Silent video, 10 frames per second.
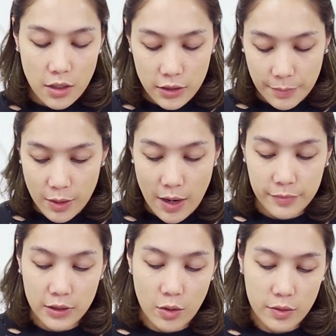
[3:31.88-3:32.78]
เออแต่มีความ
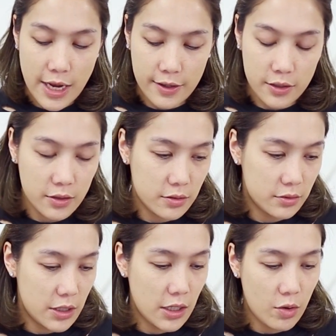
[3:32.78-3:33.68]
ตลกอย่างหนึ่ง
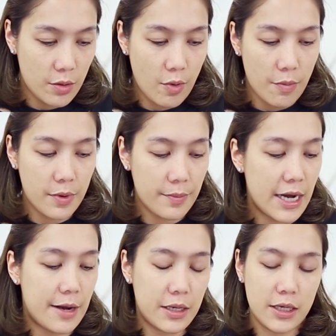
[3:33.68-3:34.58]
ที่ค้นพบเมื่อไม่
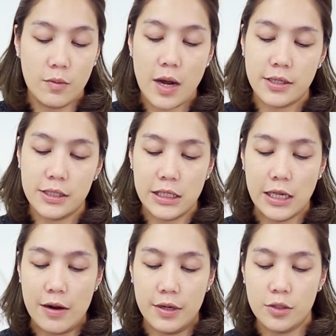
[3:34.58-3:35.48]
นานมานี้ว่าจริงๆ
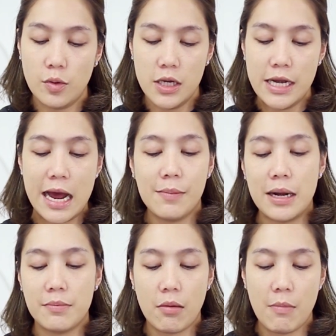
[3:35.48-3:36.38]
แล้วในช่วงที่หน้ามัน